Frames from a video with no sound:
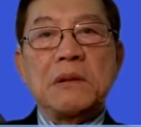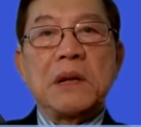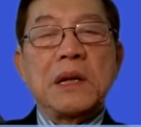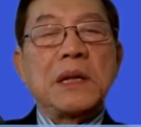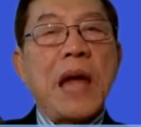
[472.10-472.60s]

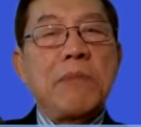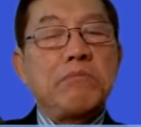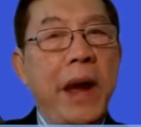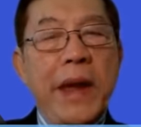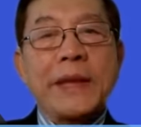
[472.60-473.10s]
uh,
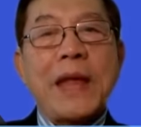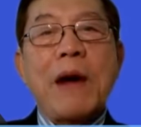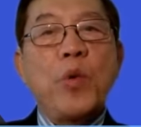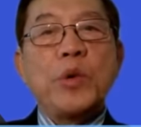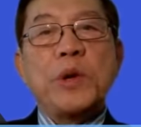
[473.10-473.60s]
tám, bảy,
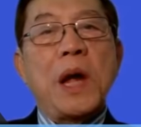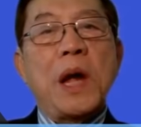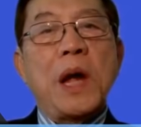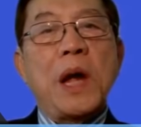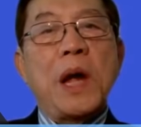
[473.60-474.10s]
tám phút hay là
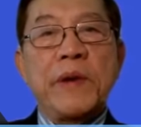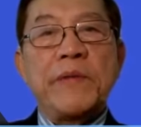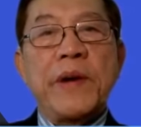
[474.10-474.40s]
mười phút,